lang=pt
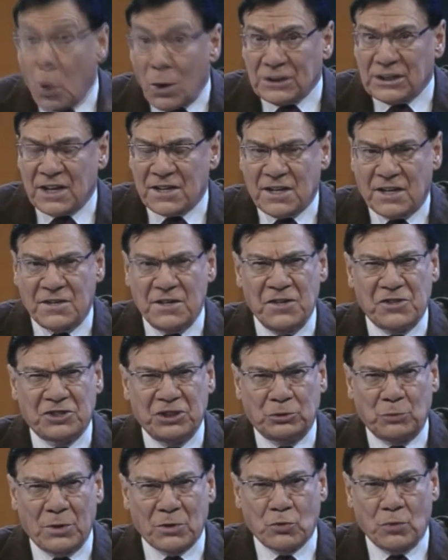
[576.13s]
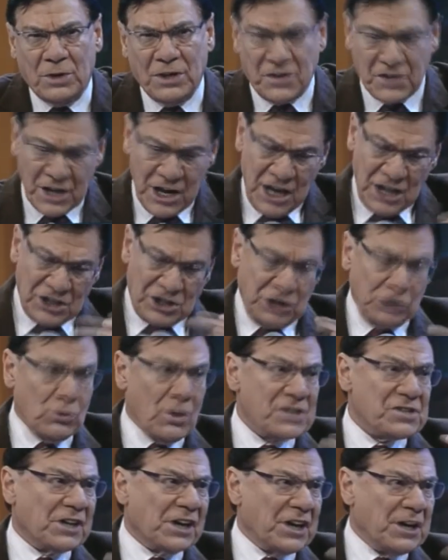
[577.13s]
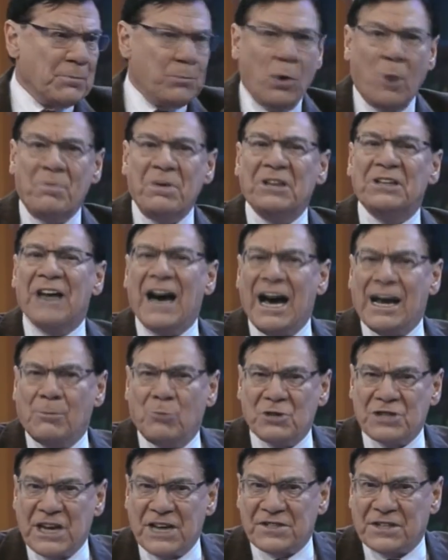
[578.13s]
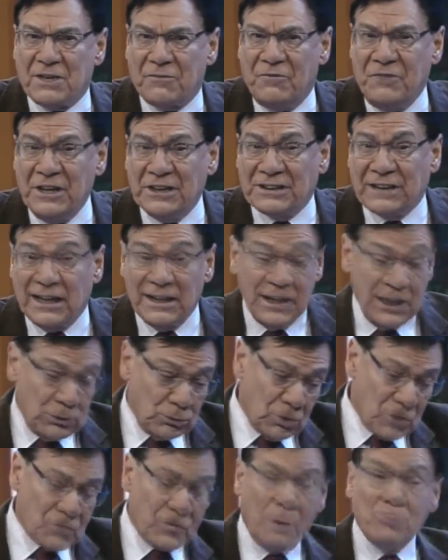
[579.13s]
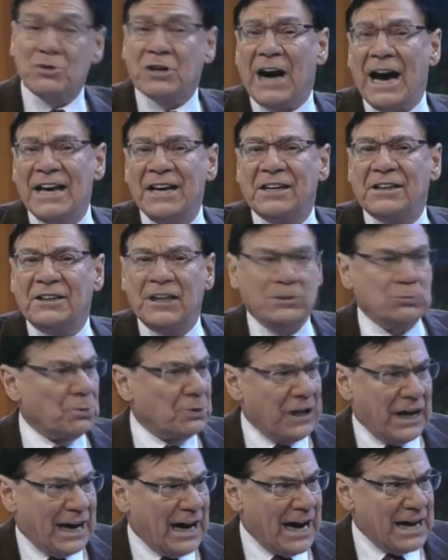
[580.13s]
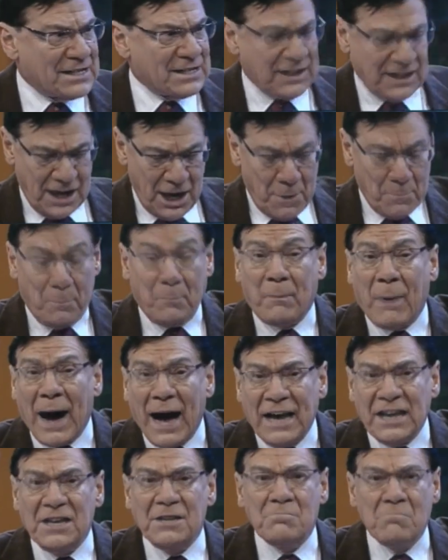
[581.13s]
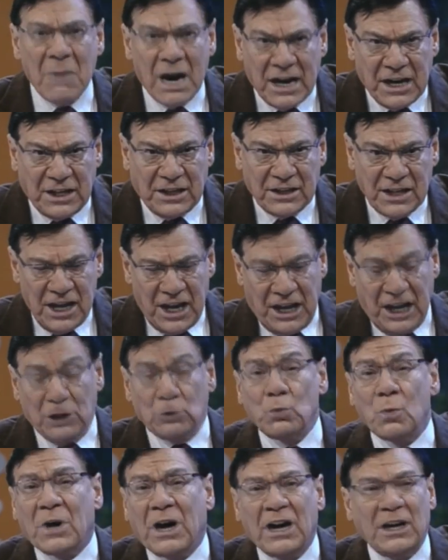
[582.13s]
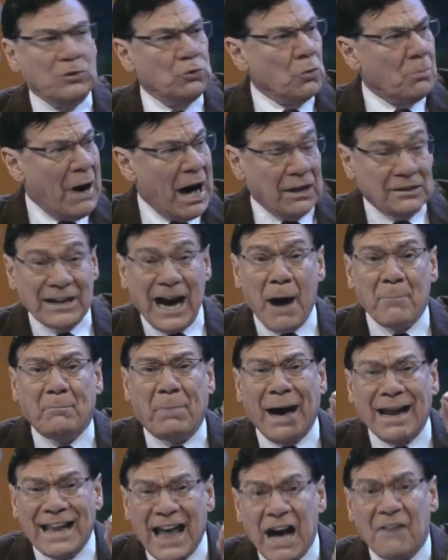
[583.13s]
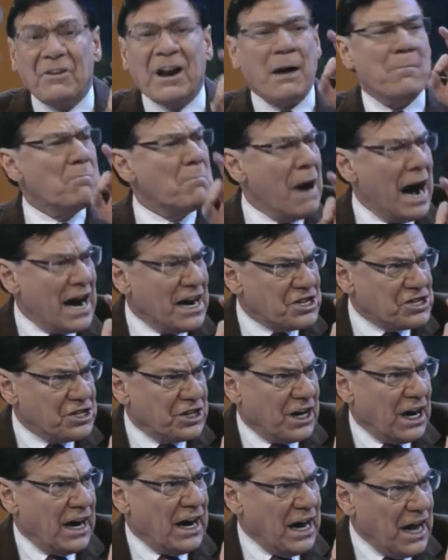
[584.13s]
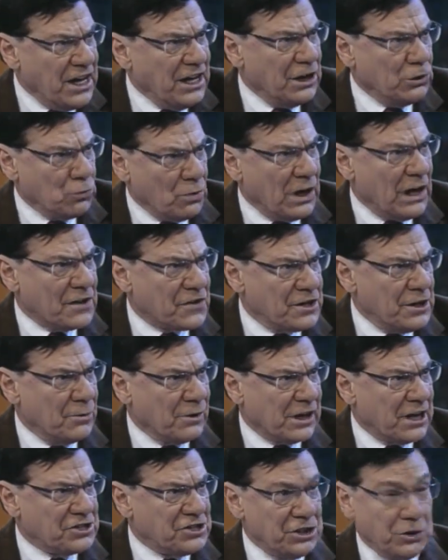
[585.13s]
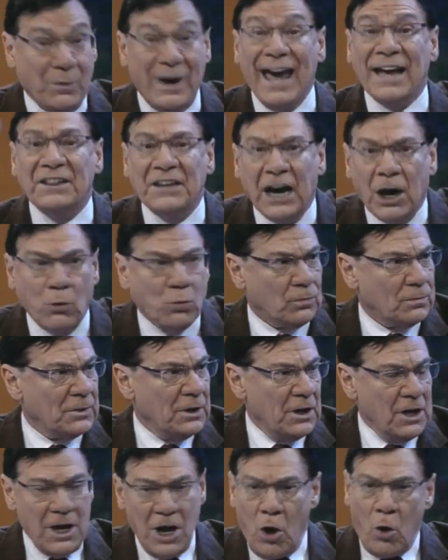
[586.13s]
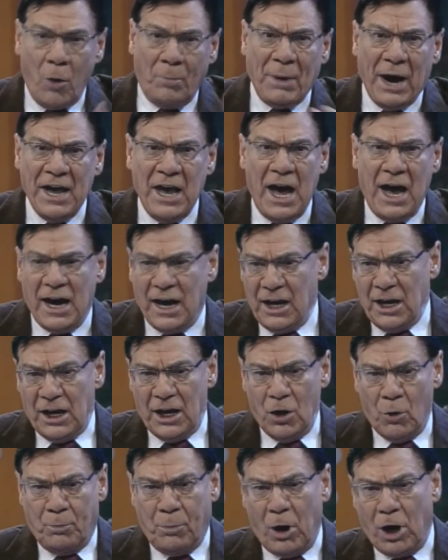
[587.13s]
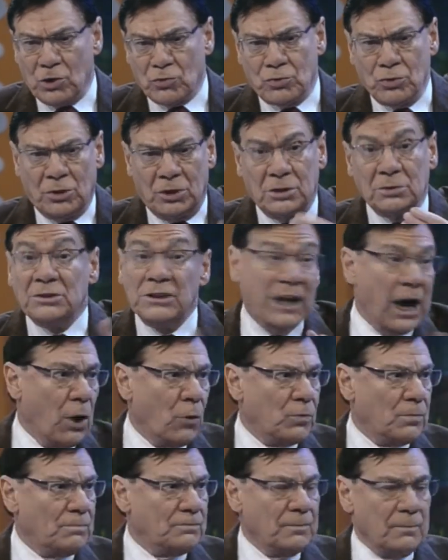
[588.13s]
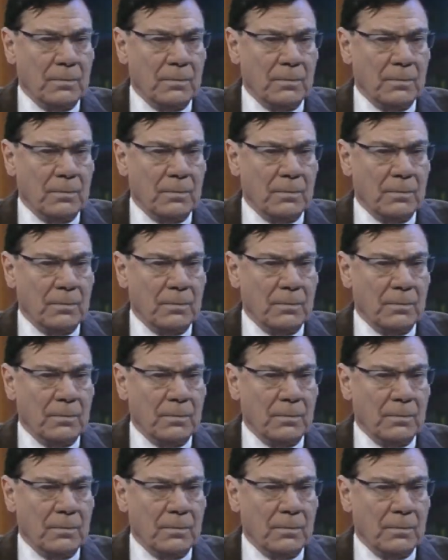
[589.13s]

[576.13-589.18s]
todas as instituições, se nós rebobinarmos esta fita, nós vamos cair dentro de casa. Pai e mãe educando mal. A palavra mágica em educação, Ratinho, é não. Ô pai, eu posso? Não.